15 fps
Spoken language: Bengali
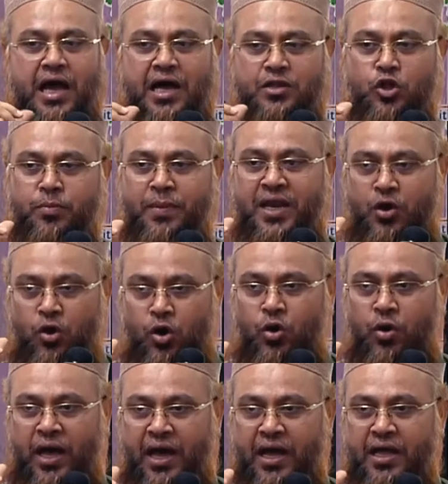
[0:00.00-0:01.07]
আদত মানে
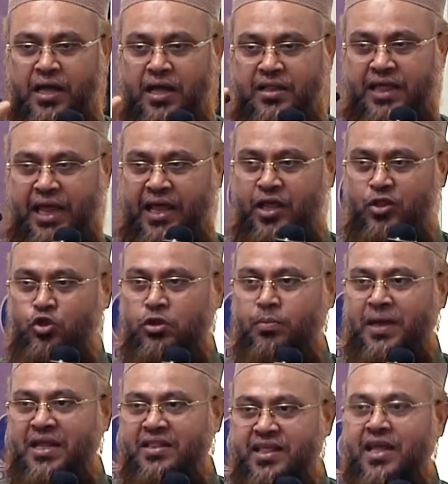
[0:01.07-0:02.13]
গণনা তাহলে ইদ্যত
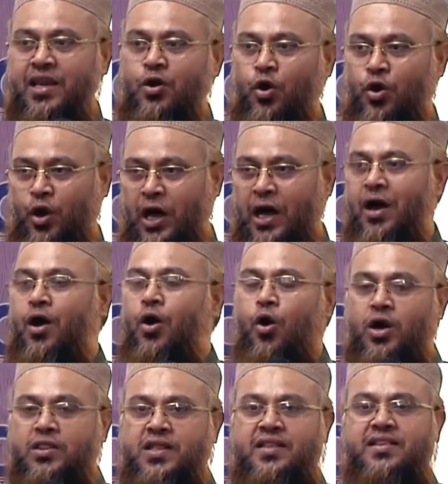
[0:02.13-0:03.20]
মানে দিন গণনা
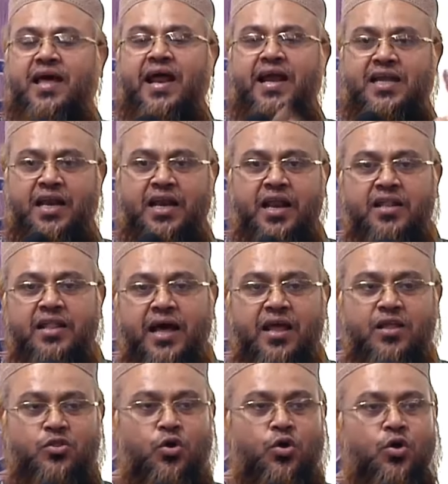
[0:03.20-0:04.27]
অর্থাৎ তার একটা
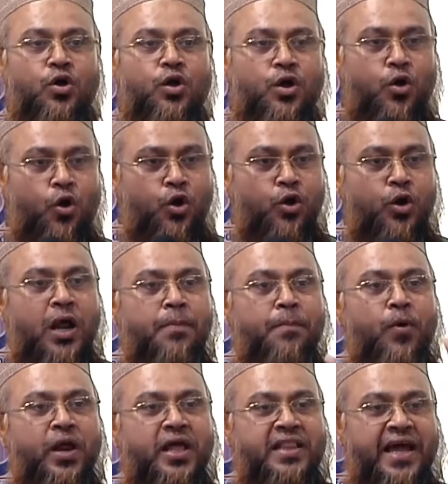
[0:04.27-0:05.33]
নির্ধারিত ঘটনার
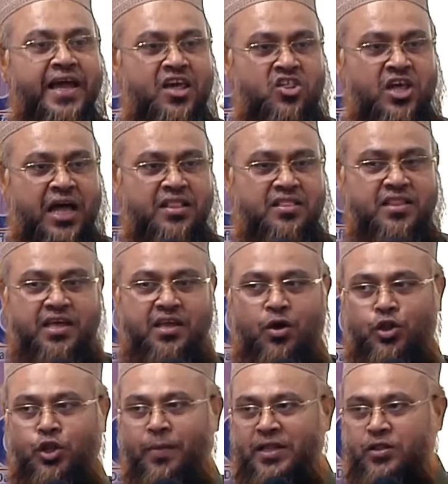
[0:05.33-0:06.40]
পরে তাকে সাত দিন
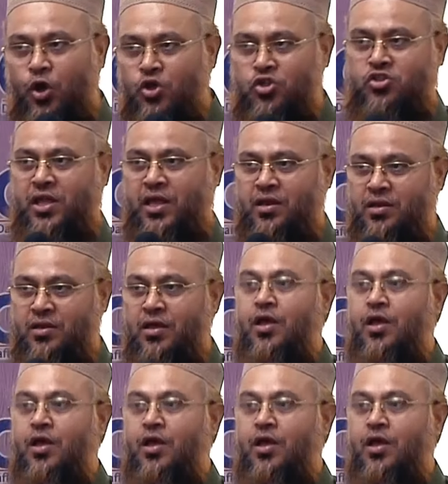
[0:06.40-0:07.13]
অথবা দশ দিন